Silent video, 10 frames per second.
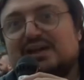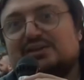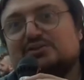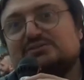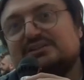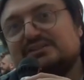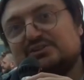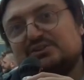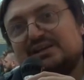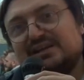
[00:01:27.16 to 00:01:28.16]
al
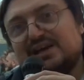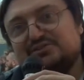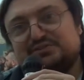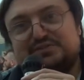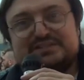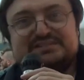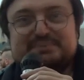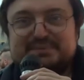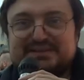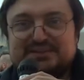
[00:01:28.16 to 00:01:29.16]
contadino non è il caso di far
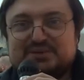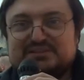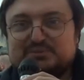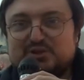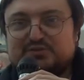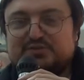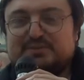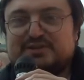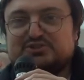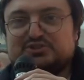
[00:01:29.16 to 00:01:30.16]
sapere quanto è buono il
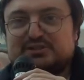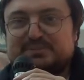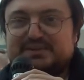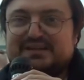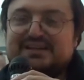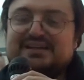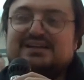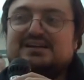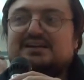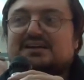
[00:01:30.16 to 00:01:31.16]
formaggio con le
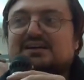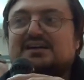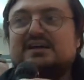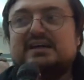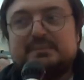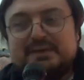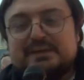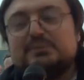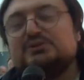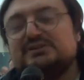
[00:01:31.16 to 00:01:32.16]
pere. Eh, ma
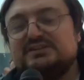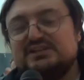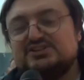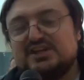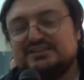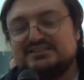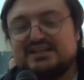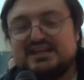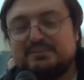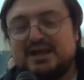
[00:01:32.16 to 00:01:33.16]
era molto intelligente
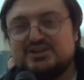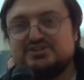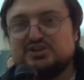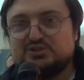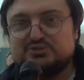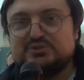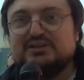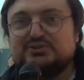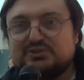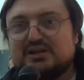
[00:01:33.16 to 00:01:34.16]
Sara Braccia ha costruito
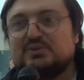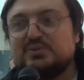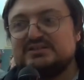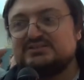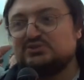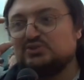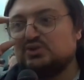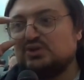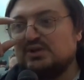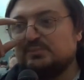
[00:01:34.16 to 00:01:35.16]
attorno a
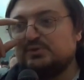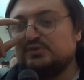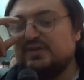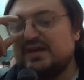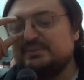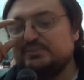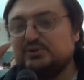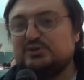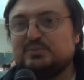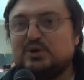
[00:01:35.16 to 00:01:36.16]
questo
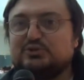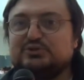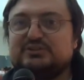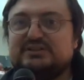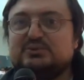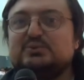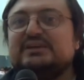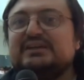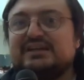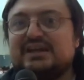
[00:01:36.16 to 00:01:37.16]
proverbio il modo di
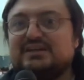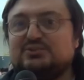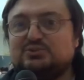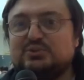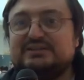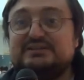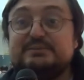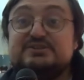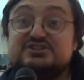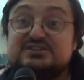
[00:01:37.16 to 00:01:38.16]
unire due
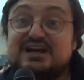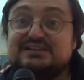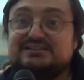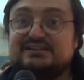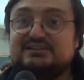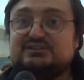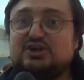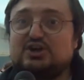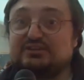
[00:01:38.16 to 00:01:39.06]
tipicità del territorio